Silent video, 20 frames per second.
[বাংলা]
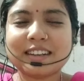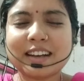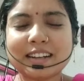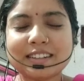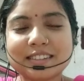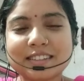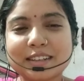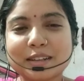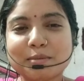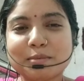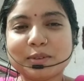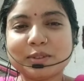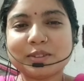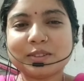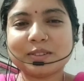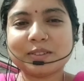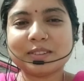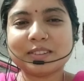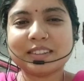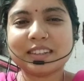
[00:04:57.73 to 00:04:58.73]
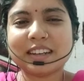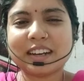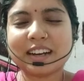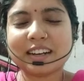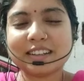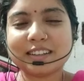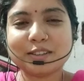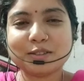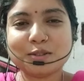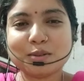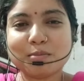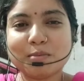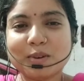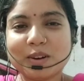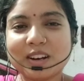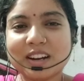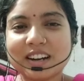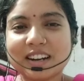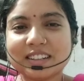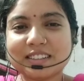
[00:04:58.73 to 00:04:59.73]
আজকের মতন আর কিছু
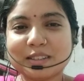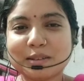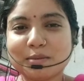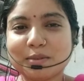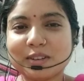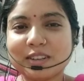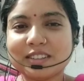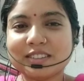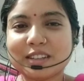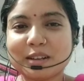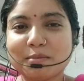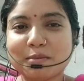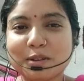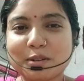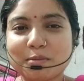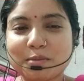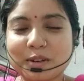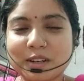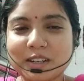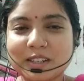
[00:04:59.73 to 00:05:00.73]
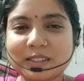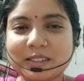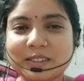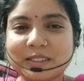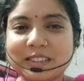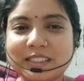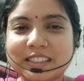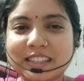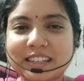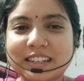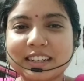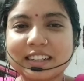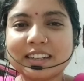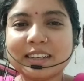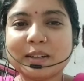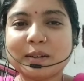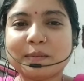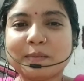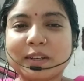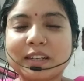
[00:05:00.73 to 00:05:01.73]
বলার আছে বলে তো আমার মনে হচ্ছে না
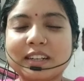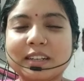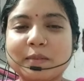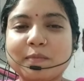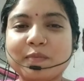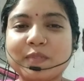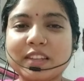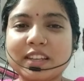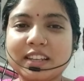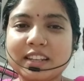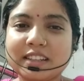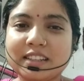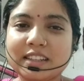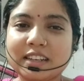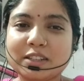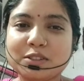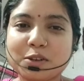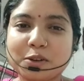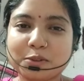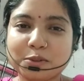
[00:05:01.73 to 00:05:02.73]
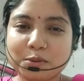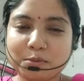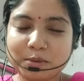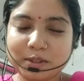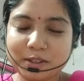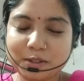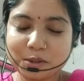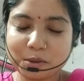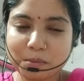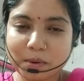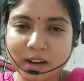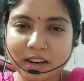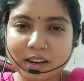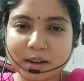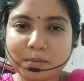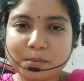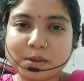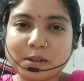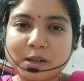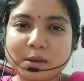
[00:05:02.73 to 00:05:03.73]
মানে ধীরে ধীরে যত ভিডিও
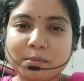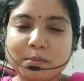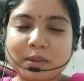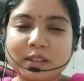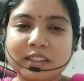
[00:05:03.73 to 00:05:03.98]
বানাবো আমি